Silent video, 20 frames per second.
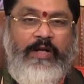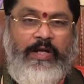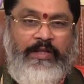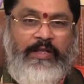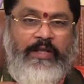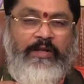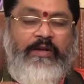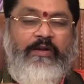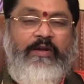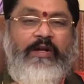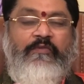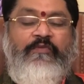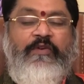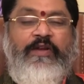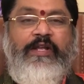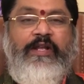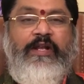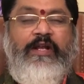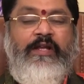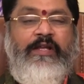అదర్
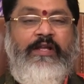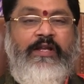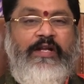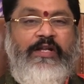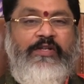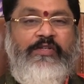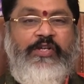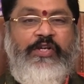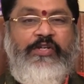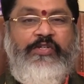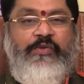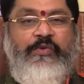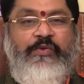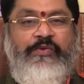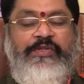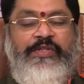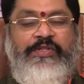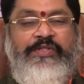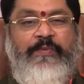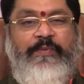హైయర్ హైయర్ ఎడ్యుకేషన్
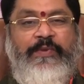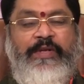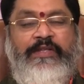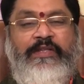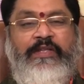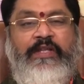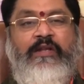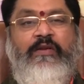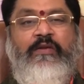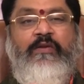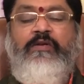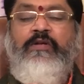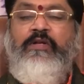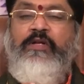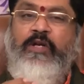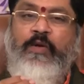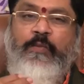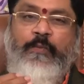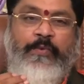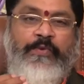కోసం చేసే ప్రయత్నాల్లో
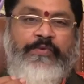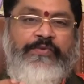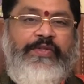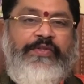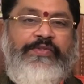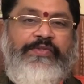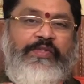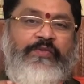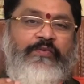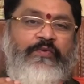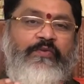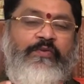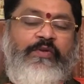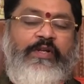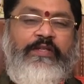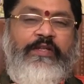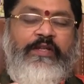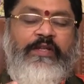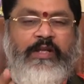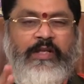మోస్ట్ సక్సెస్ఫుల్గా
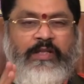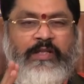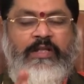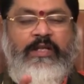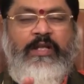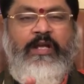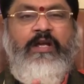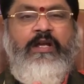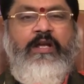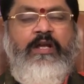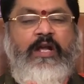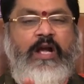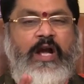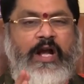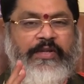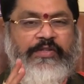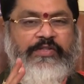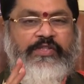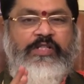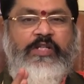వెళ్తాయి ఏదైనా
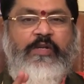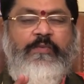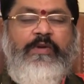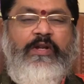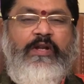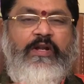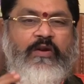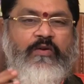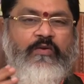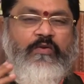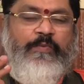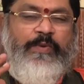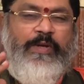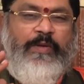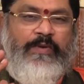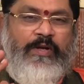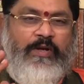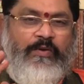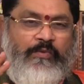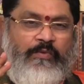అష్టమ రాహు
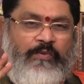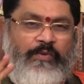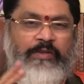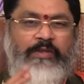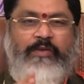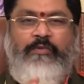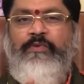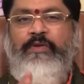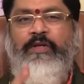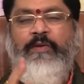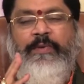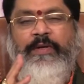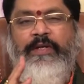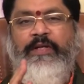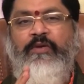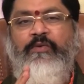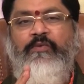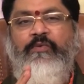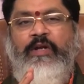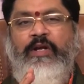ప్రభావం కొంత
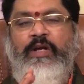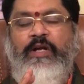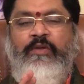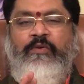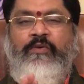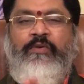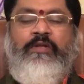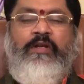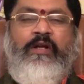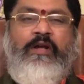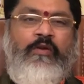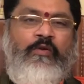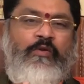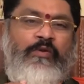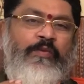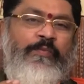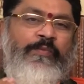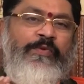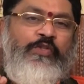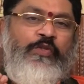ఉన్నప్పటికీ కూడా అది కొంత
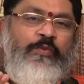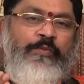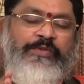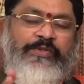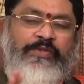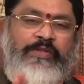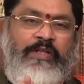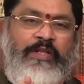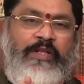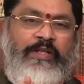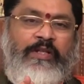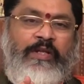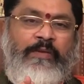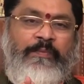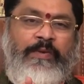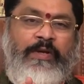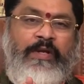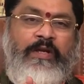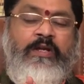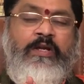ఆరోగ్యమే చూపిస్తుంది
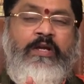తప్ప